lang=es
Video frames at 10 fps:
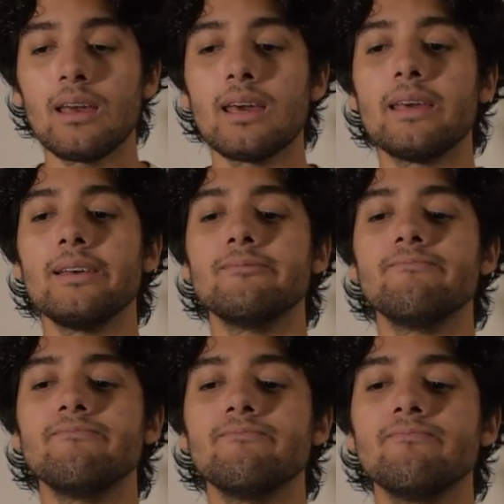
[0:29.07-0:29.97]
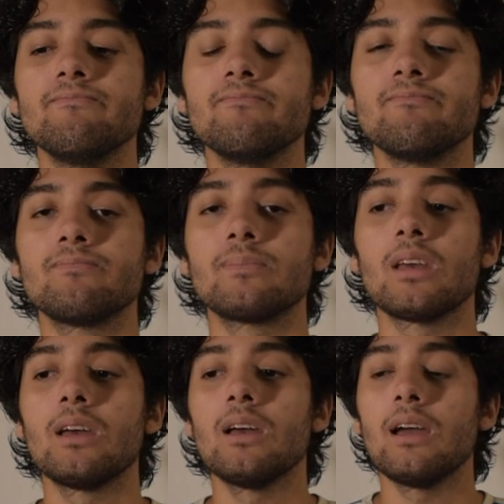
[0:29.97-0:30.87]
Em,
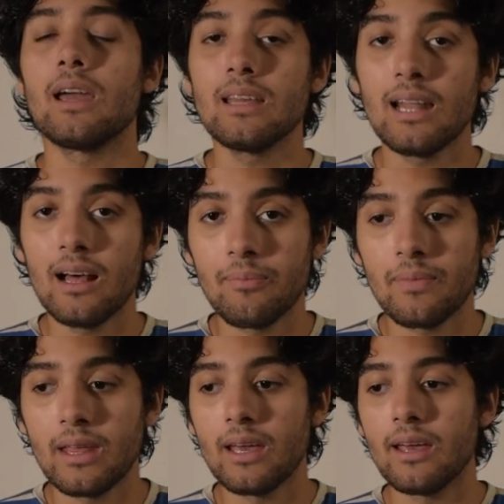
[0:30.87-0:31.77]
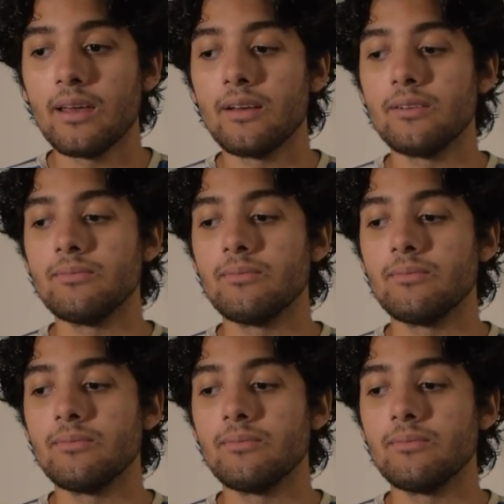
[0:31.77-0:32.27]
y nada, em,